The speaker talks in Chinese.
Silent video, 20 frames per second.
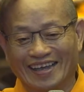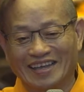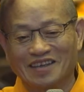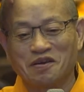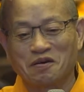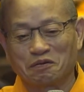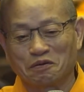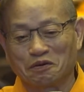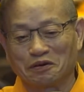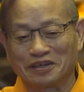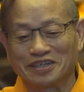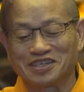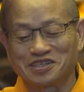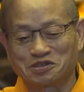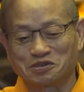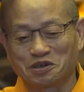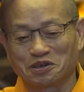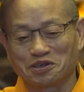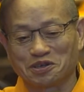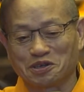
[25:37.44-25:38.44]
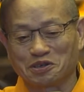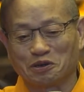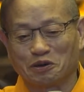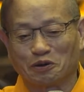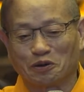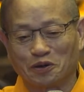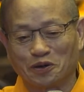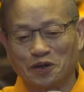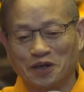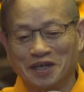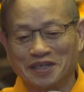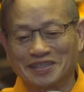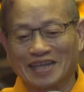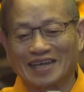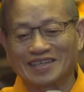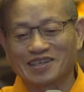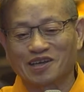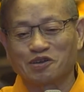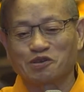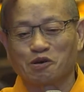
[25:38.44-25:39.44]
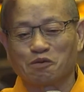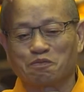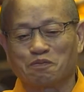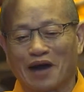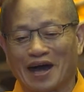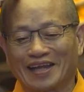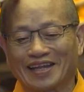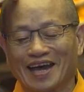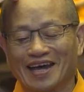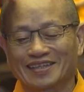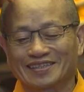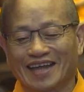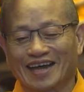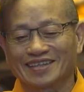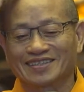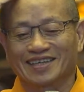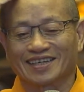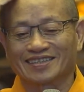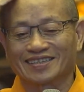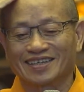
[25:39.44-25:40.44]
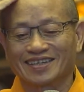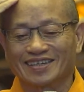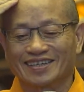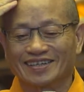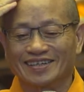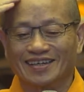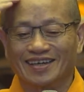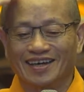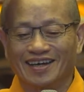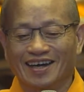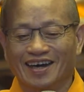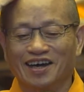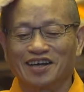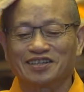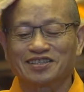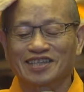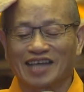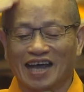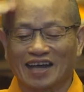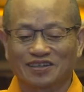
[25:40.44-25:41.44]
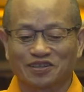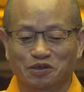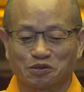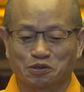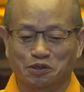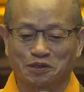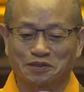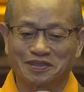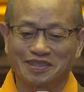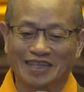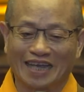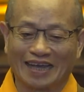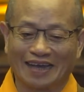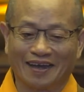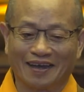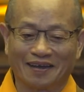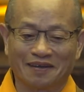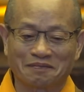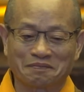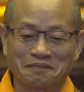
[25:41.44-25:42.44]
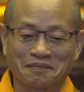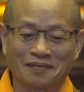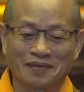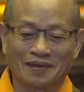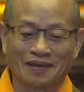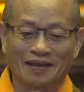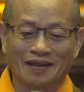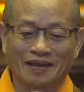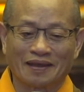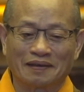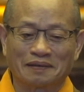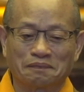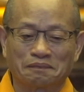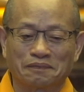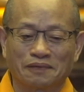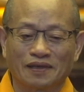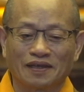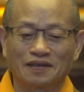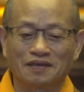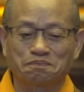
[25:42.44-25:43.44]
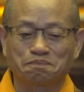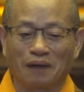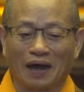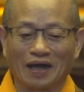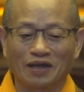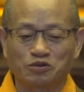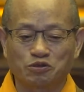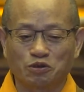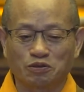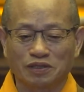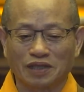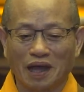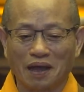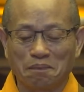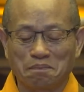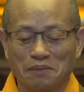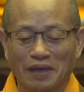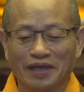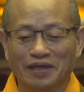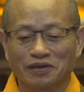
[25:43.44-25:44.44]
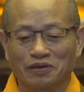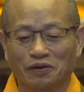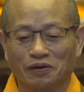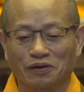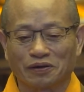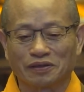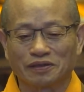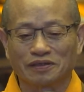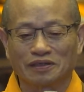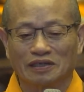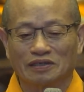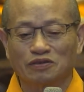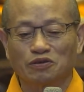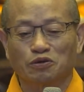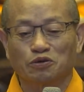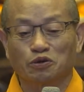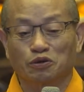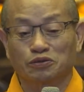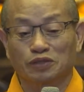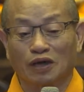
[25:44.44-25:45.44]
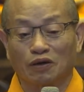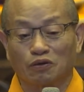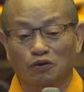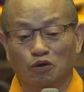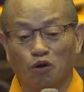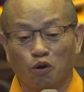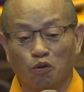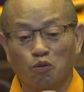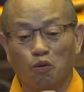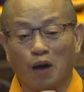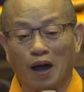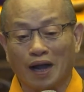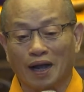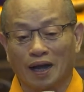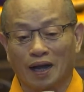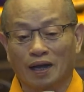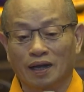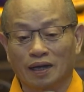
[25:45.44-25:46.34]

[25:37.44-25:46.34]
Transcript: 因为我一说有，大家又把它当成一个恒常的存在；一把说它没有，你又落到了空王。